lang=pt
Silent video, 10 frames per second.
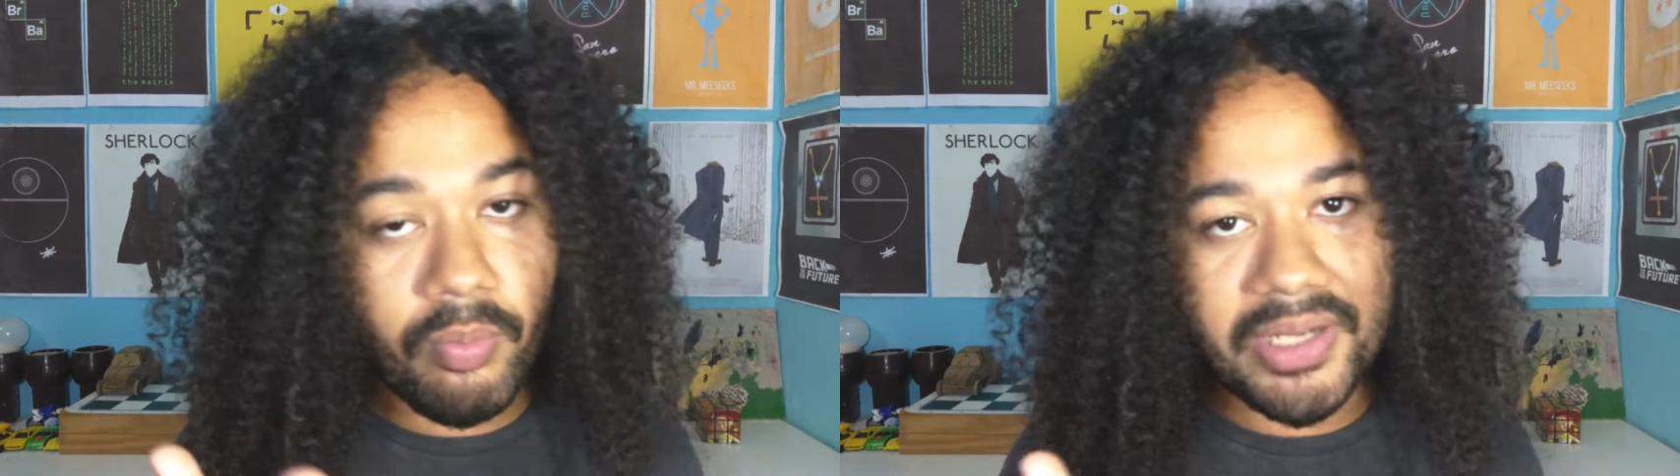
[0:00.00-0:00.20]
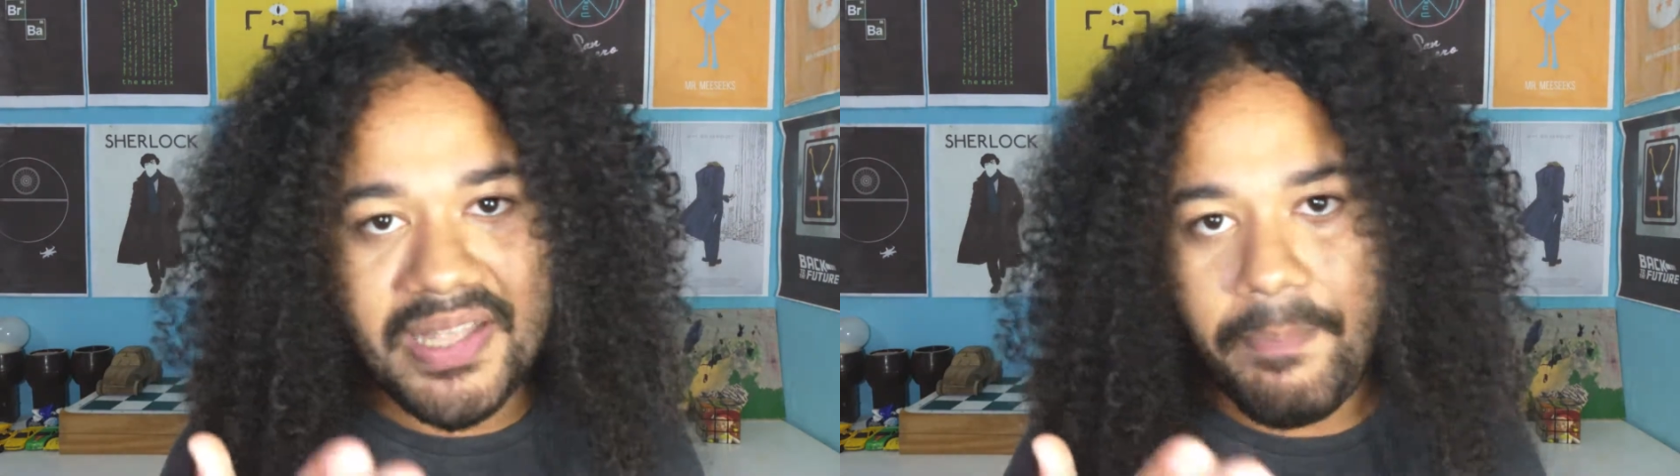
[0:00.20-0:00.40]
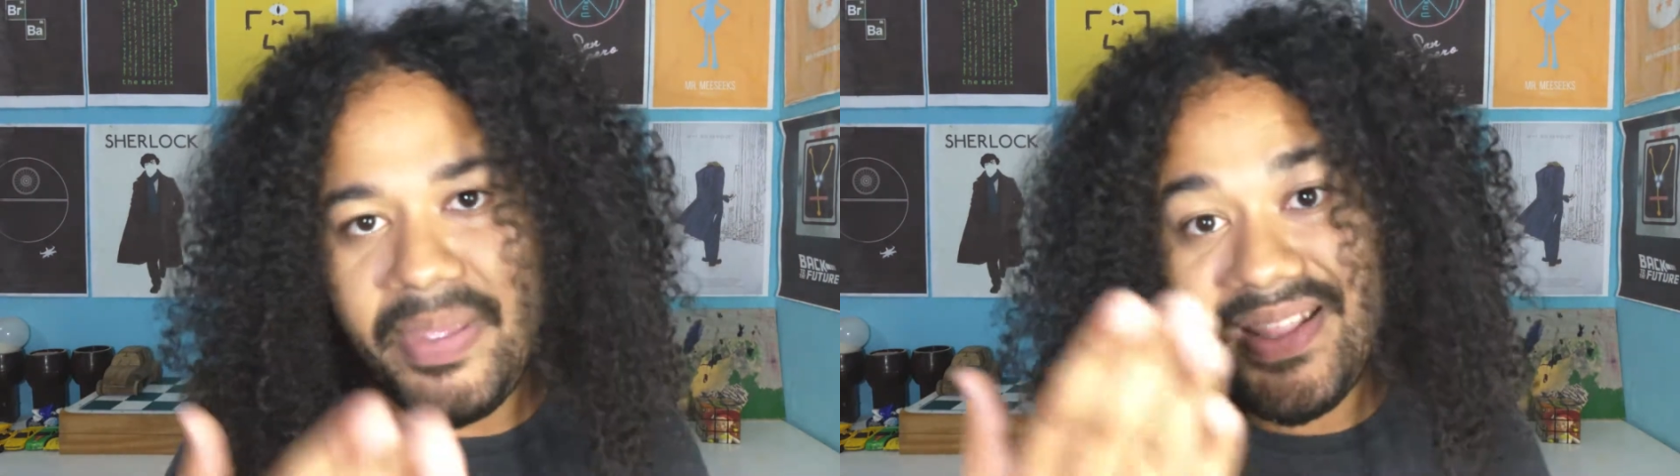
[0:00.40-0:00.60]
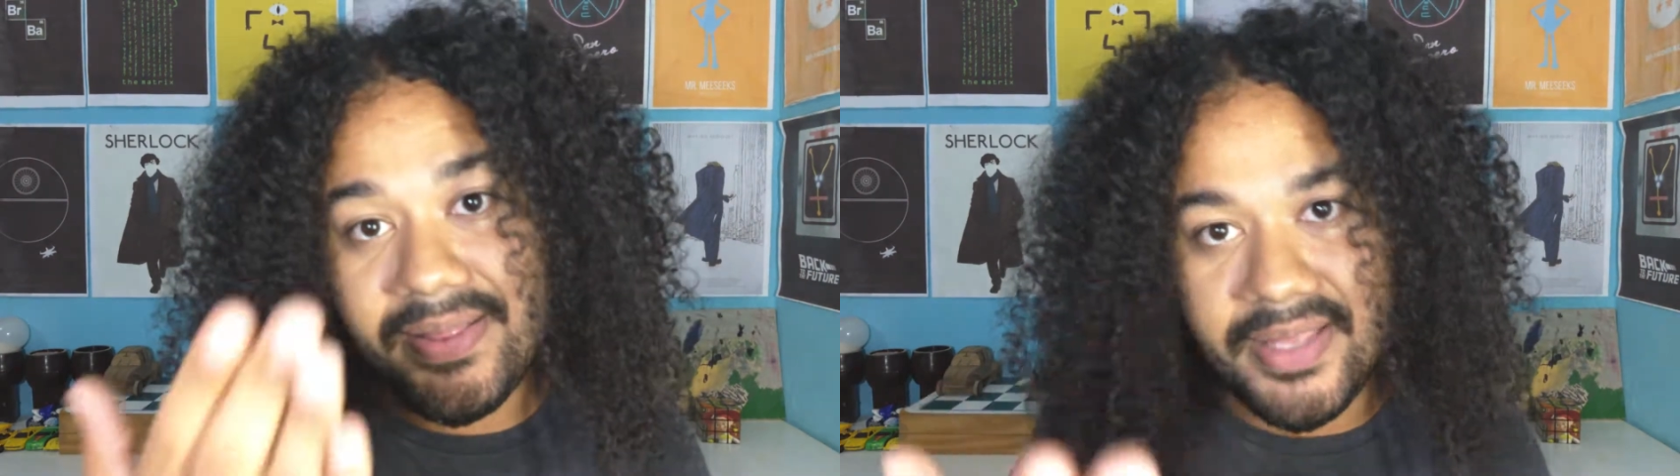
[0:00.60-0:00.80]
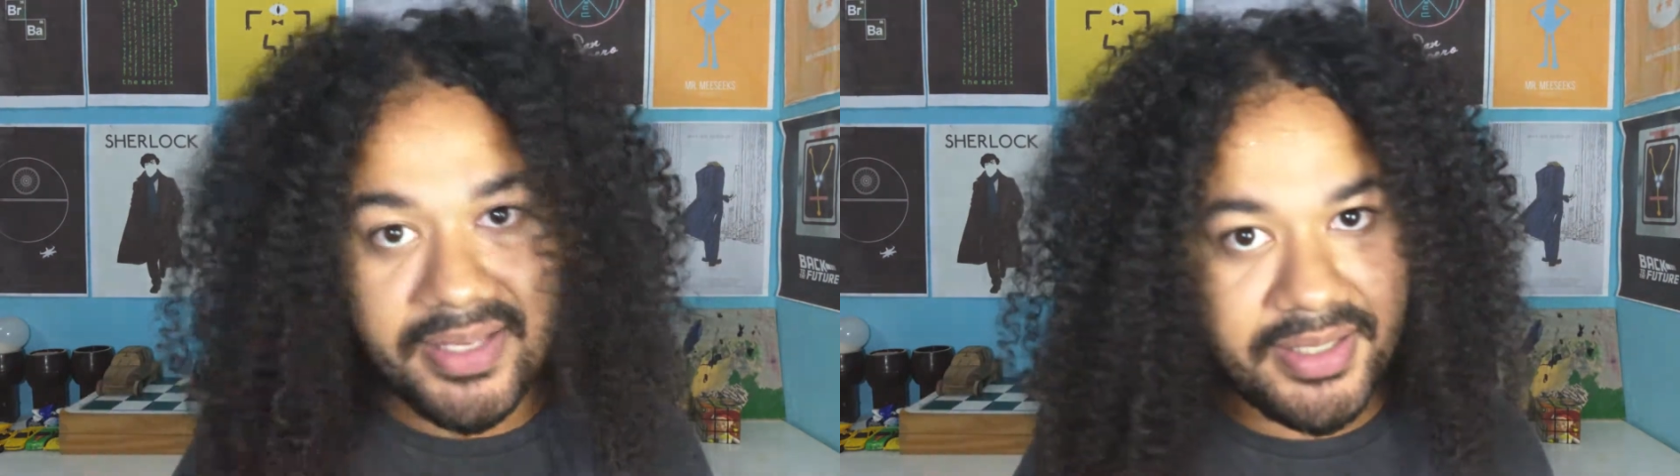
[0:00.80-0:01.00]
uma
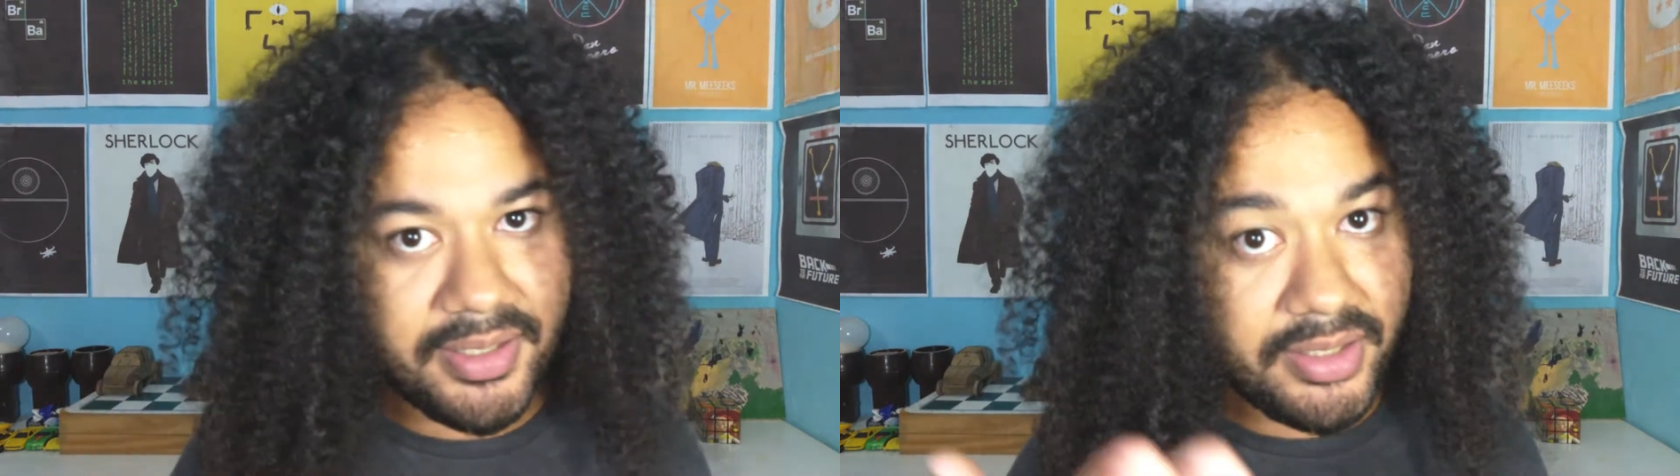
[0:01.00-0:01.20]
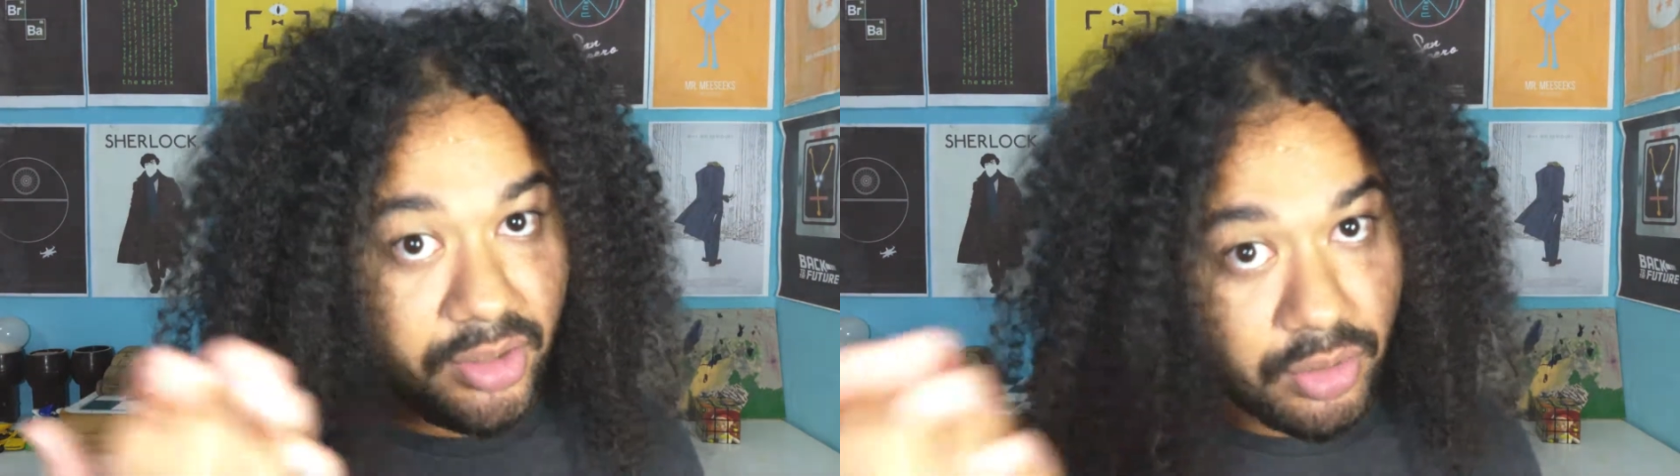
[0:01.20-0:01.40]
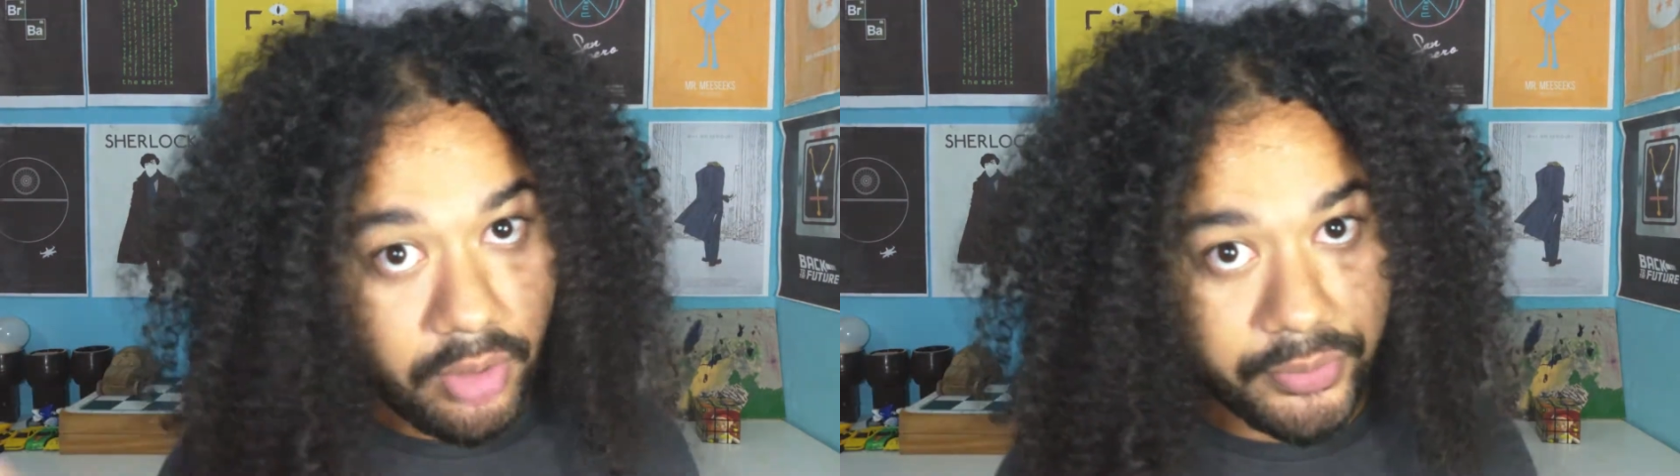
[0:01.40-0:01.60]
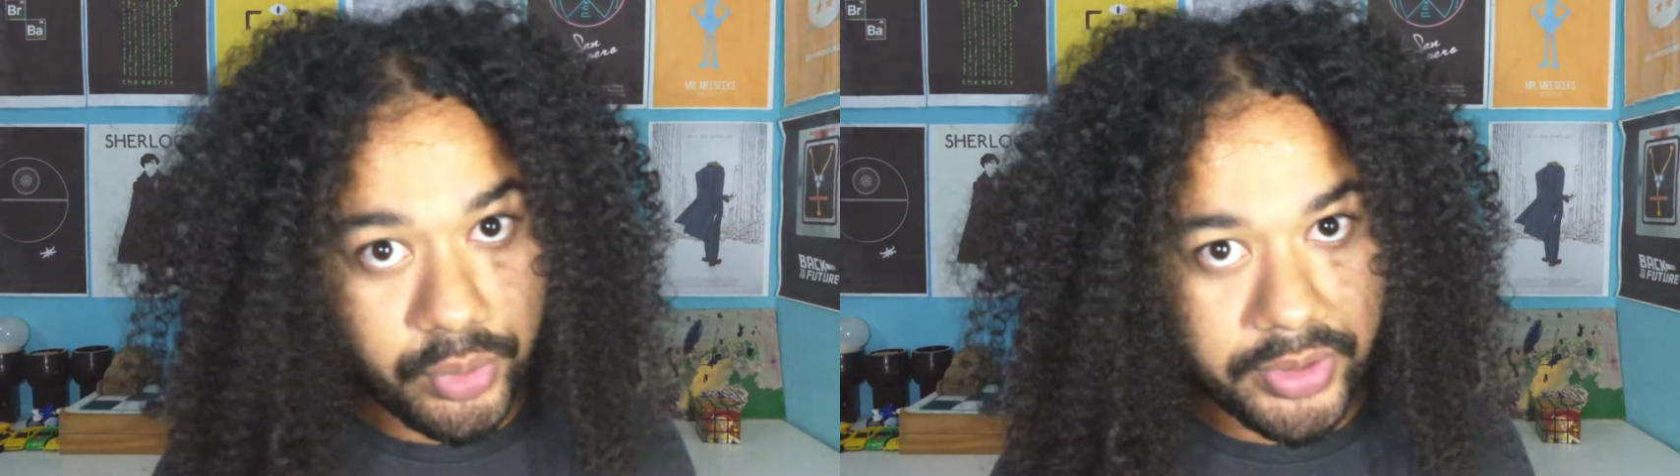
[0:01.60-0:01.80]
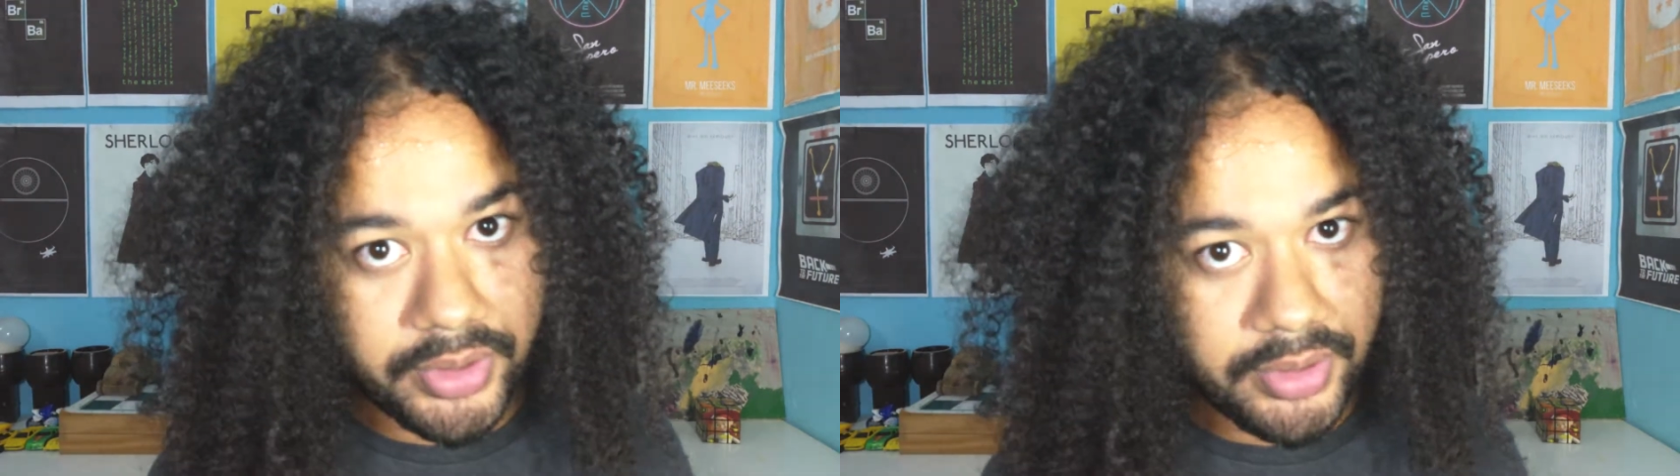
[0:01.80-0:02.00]
dependência desses
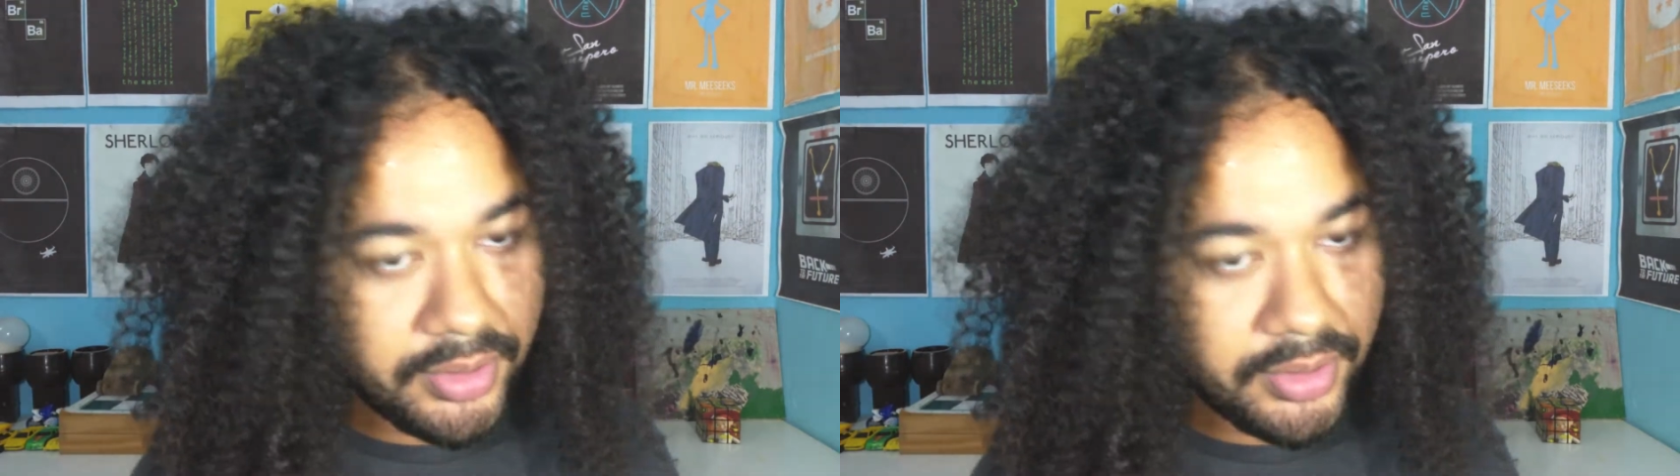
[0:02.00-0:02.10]
softwares,